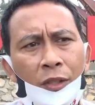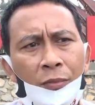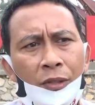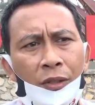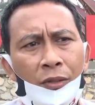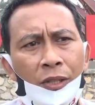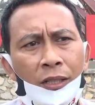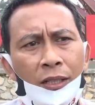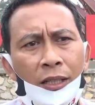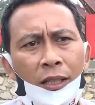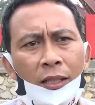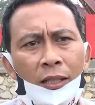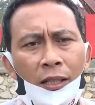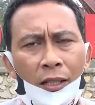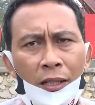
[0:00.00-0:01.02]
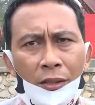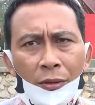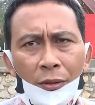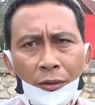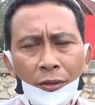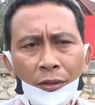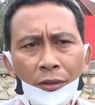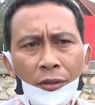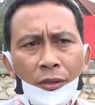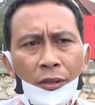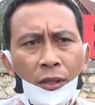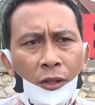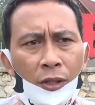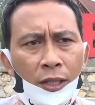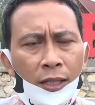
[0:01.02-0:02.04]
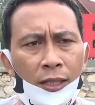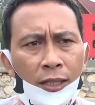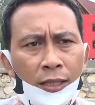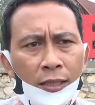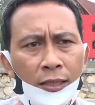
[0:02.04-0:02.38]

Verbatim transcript: objek wisata kayak Tekesu, Londa,